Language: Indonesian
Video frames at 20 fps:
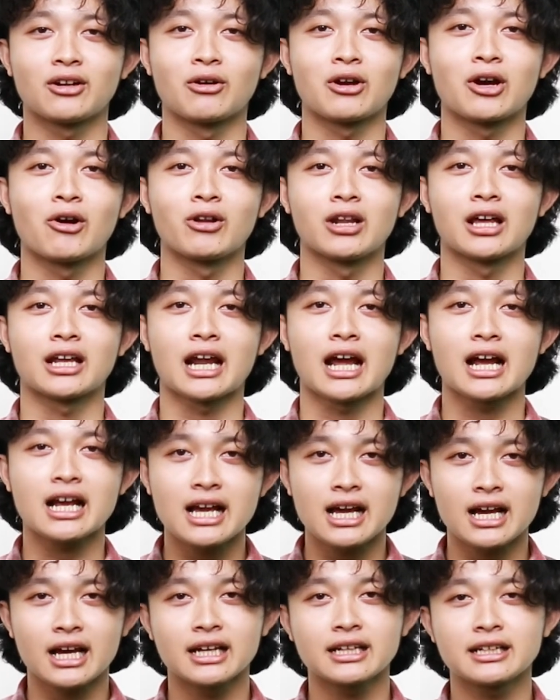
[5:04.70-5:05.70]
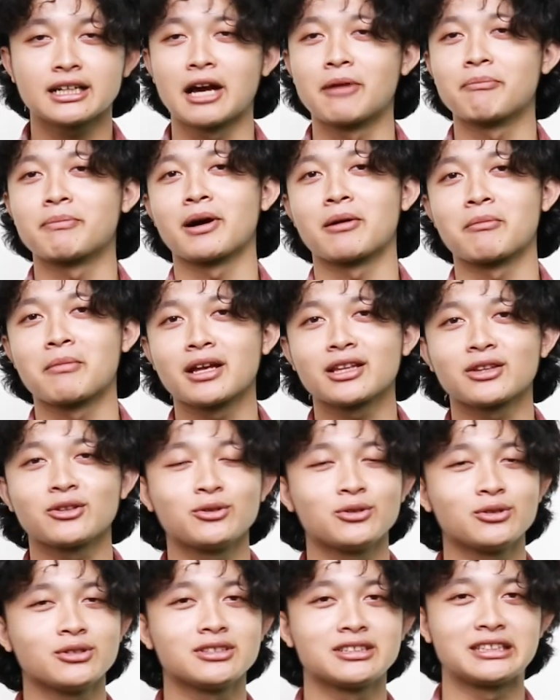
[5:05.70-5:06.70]
kalau nggak olahraga kan gampang banget
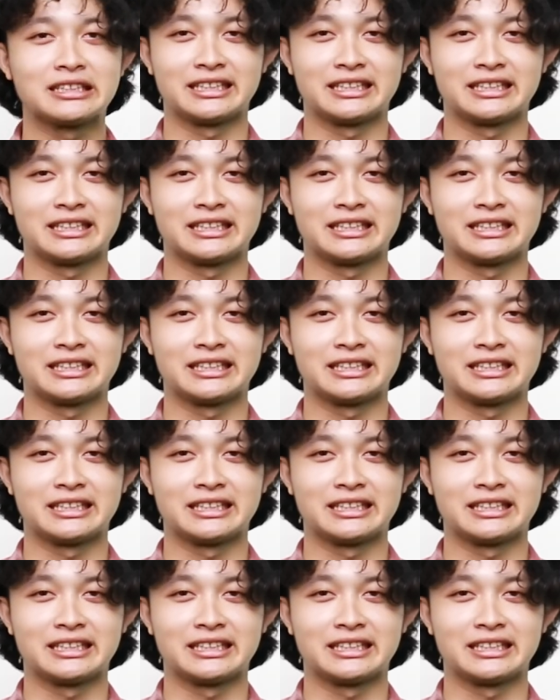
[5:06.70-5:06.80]
tuh